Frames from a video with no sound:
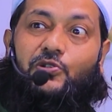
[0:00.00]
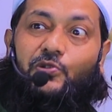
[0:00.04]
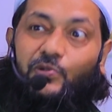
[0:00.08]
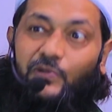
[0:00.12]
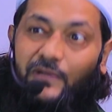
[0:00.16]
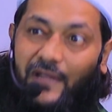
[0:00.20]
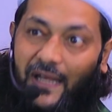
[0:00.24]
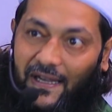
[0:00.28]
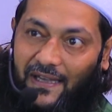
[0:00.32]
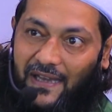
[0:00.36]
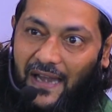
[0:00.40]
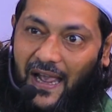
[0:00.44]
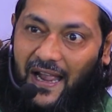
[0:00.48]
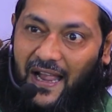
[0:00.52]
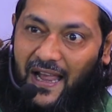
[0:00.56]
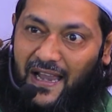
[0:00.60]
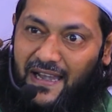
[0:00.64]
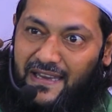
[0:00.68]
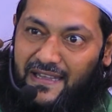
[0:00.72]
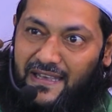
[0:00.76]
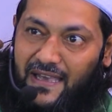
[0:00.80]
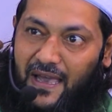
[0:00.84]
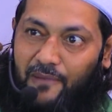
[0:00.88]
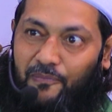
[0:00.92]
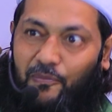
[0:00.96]
সুদে টাকা
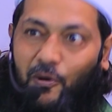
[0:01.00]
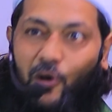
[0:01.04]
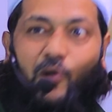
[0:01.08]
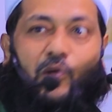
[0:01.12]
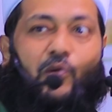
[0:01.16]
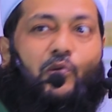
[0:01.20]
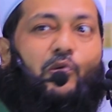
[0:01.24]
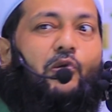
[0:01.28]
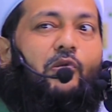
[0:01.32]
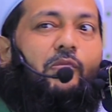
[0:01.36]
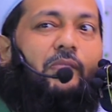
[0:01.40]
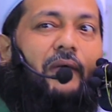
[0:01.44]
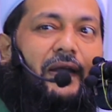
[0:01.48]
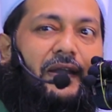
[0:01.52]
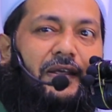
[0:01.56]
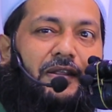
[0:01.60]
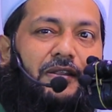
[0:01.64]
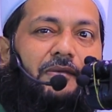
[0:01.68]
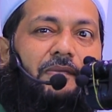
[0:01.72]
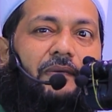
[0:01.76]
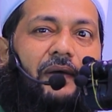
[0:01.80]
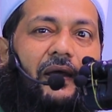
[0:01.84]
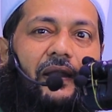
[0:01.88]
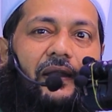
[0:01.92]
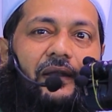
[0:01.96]
নিয়ে বড় কোরবানি
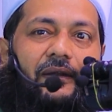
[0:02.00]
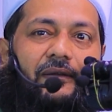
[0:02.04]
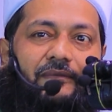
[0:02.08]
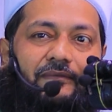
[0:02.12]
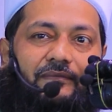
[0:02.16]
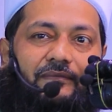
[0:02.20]
দিবেন